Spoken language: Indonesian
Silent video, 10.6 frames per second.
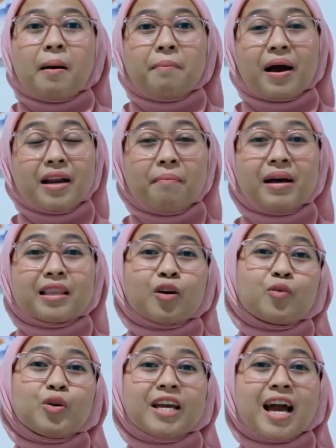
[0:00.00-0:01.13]
pada mata
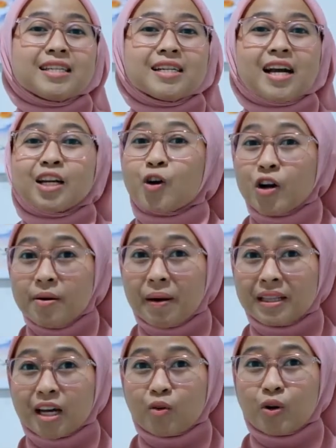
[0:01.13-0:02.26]
kuliah dengan kode
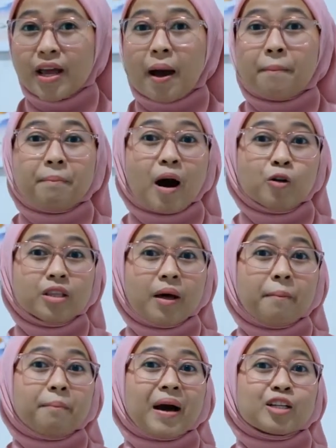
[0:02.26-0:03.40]
mata kuliah PAUD
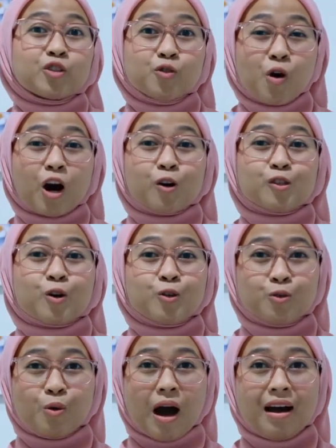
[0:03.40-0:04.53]
4202,